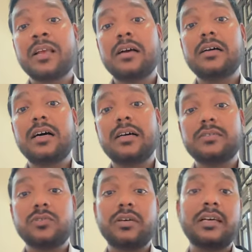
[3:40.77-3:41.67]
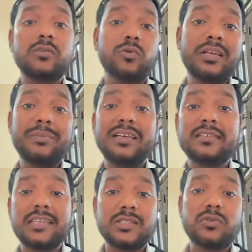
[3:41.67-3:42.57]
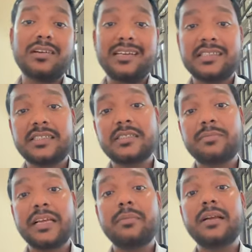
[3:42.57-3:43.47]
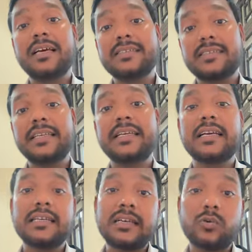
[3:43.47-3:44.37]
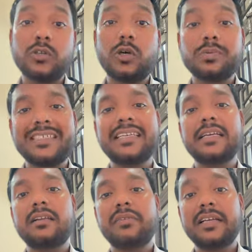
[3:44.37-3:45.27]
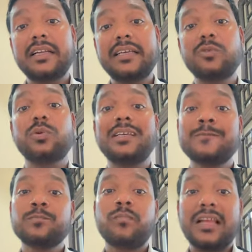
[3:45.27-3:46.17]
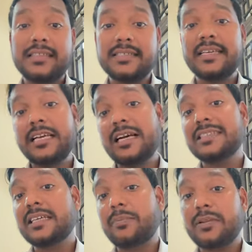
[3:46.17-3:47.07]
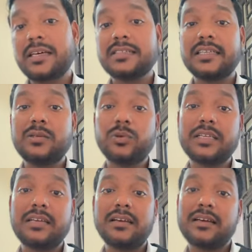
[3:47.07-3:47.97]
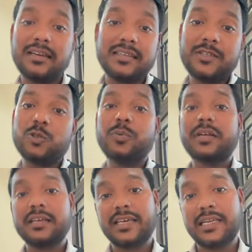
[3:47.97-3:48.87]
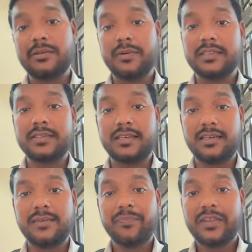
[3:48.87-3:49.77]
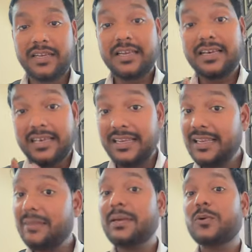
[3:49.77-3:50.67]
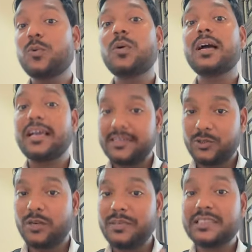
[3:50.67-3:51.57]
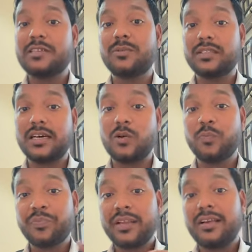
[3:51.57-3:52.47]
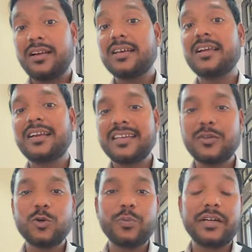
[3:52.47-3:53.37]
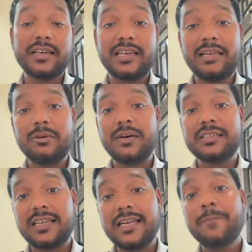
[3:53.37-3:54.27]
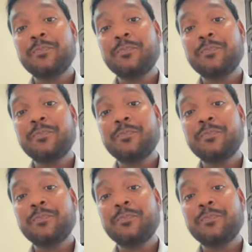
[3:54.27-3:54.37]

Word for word: जो है कोई भी सेक्सुअल रिलेशनशिप नहीं बना इस तरीके का या कोई ऑप्शीन एक्टिविटी नहीं हुई जैसे एक आजकल प्रथा चली हुई कि लड़का लड़की दो मिनट अकेले में बात कर ले ठीक है ये भी हुआ है एक्चुअल में इसलिए मैं बता रहा हूँ लड़का लड़की दो मिनट अकेले में बात कर ले